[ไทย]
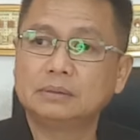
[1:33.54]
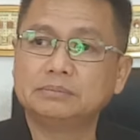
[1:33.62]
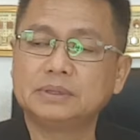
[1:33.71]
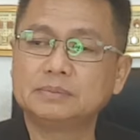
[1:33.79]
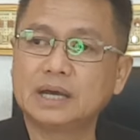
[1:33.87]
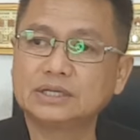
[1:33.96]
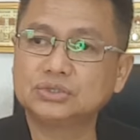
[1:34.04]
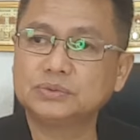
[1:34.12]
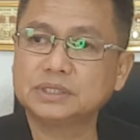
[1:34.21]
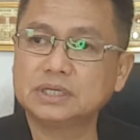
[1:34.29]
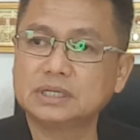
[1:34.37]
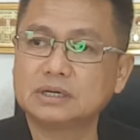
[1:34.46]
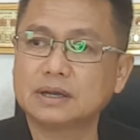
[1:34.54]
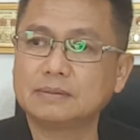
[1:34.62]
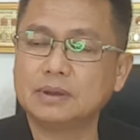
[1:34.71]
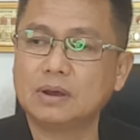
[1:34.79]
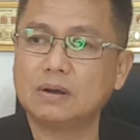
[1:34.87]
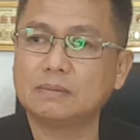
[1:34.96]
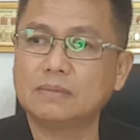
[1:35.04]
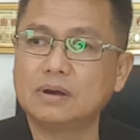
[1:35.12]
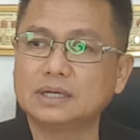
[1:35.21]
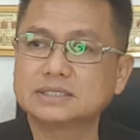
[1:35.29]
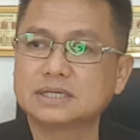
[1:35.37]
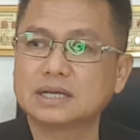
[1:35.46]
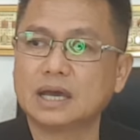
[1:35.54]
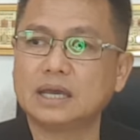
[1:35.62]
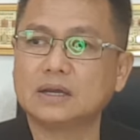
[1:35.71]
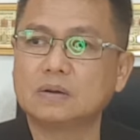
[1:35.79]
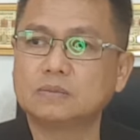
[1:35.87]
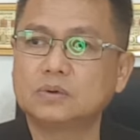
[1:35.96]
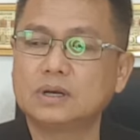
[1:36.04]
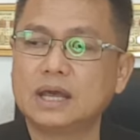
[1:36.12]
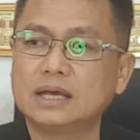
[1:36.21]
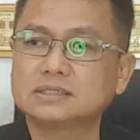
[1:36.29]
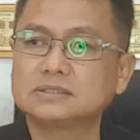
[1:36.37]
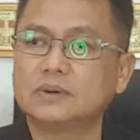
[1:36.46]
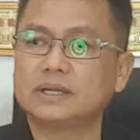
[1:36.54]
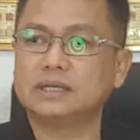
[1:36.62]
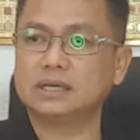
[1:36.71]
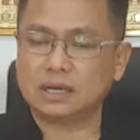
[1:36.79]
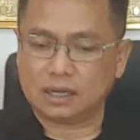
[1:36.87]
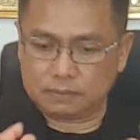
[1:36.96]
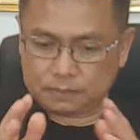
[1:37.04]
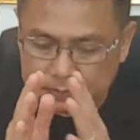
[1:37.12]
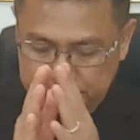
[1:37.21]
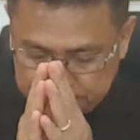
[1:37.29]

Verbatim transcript: มีปัญหาชีวิตคิดอะไรไม่ออกบอกอาจารย์ไก่ขอบคุณและสวัสดีครับ